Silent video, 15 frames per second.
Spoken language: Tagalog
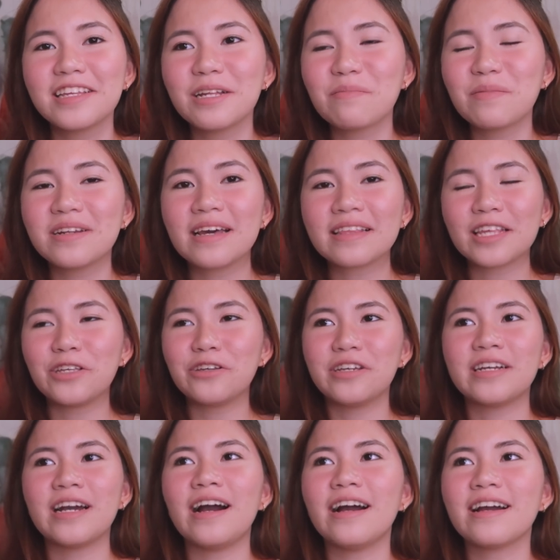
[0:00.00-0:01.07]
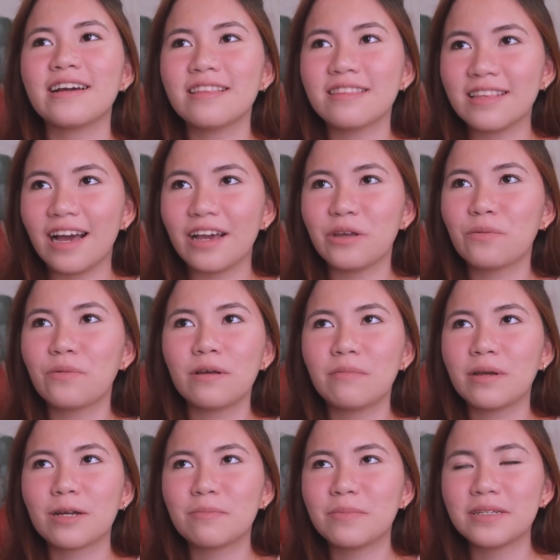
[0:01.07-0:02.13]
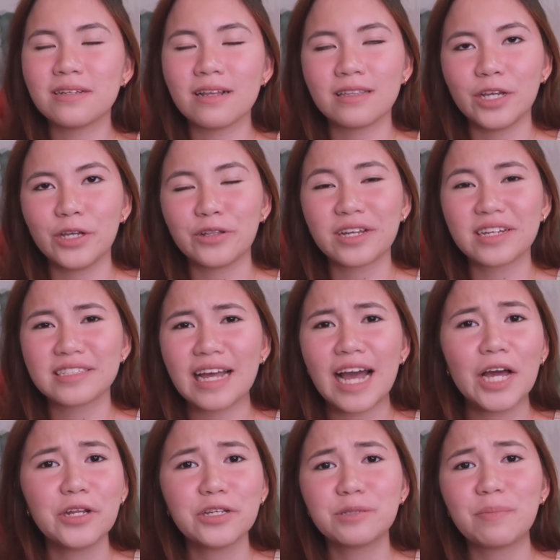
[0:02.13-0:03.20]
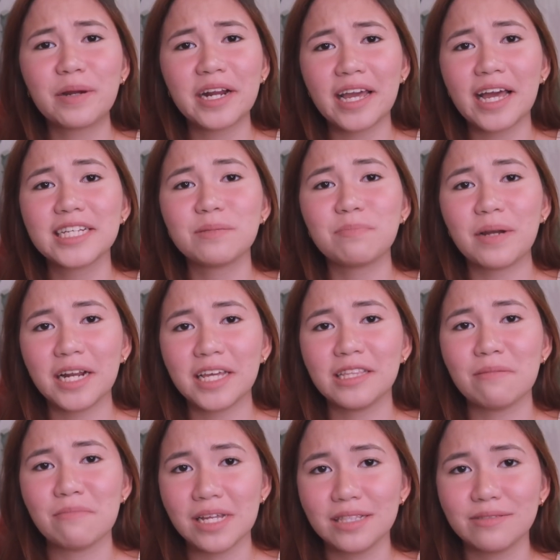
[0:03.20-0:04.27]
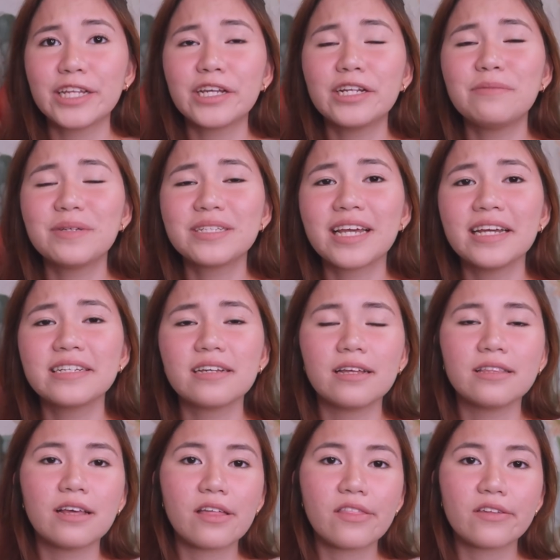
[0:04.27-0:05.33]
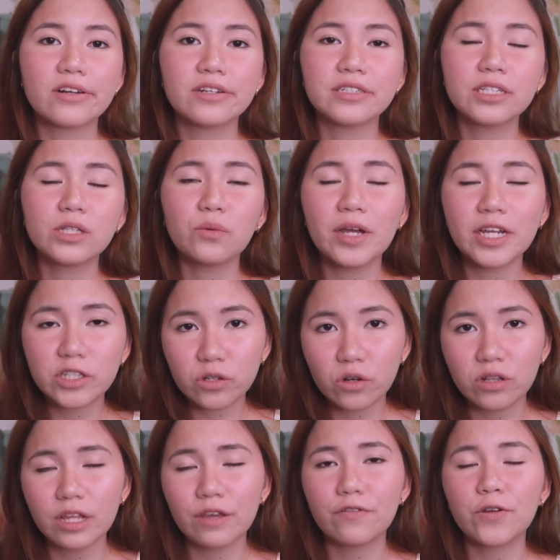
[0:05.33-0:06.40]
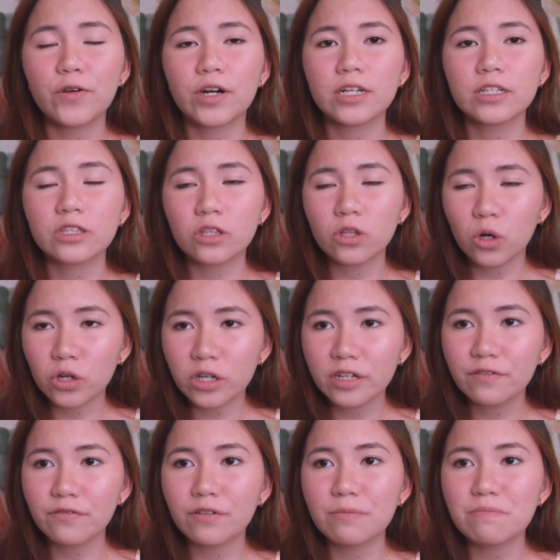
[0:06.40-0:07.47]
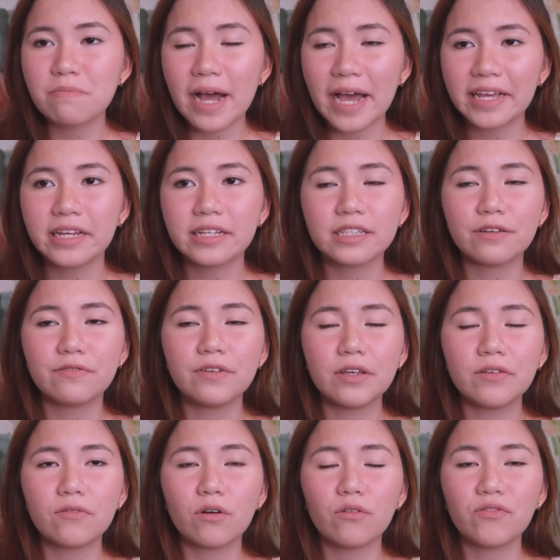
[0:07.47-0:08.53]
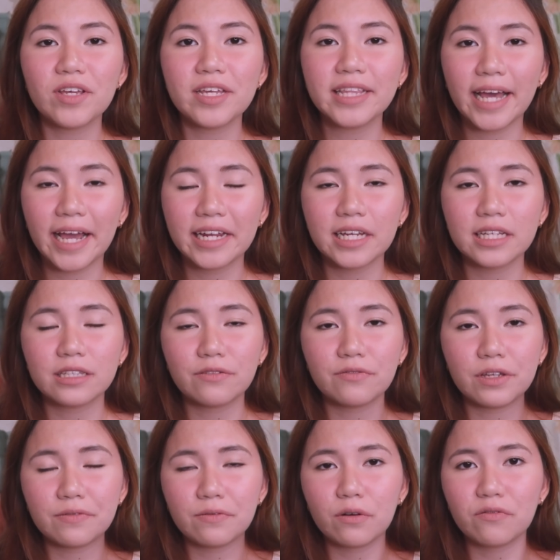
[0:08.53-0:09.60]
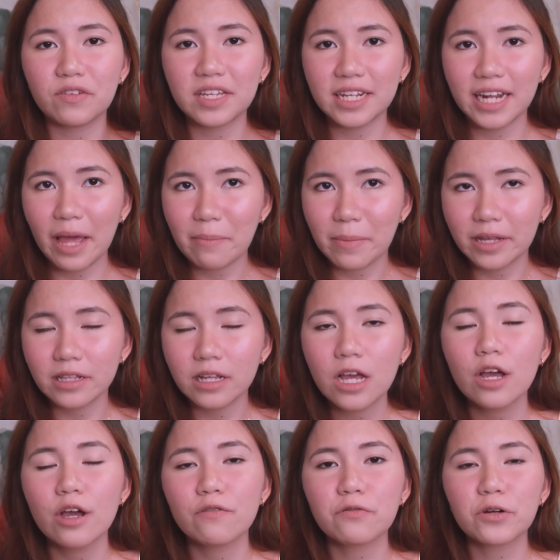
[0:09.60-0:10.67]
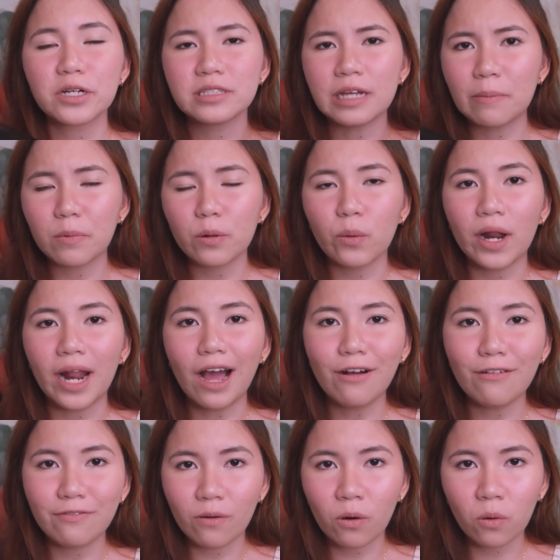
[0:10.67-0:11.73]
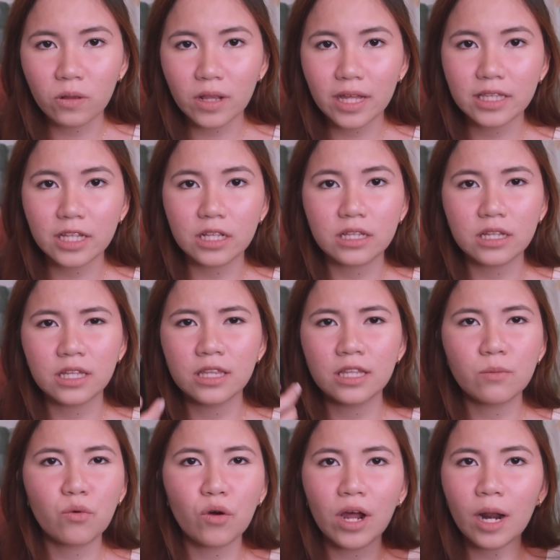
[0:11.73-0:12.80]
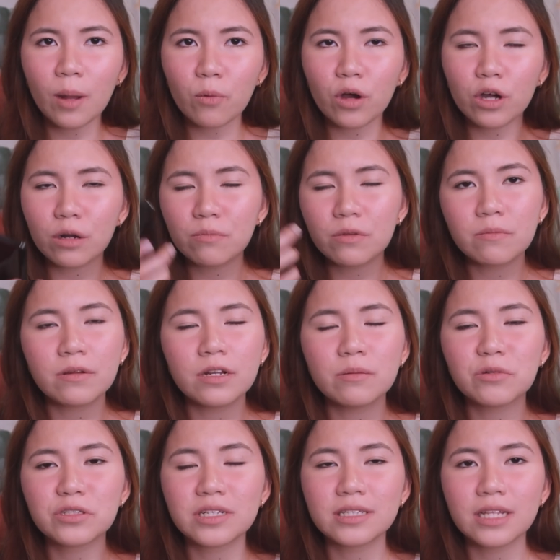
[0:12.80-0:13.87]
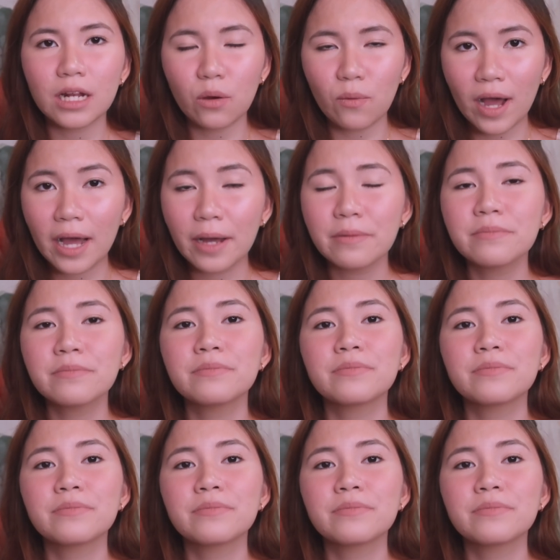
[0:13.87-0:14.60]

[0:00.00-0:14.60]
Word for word: Hindi naman natin yung ikakaganda yung 1 megapixel na yun kasi halos parehas pa rin naman. Ito naman guys, another situation if you are torn from buying the Vivo V9 and the Vivo V11. For example, wala kang phone and then hindi mo alam kung anong bibili mo sa dalawa.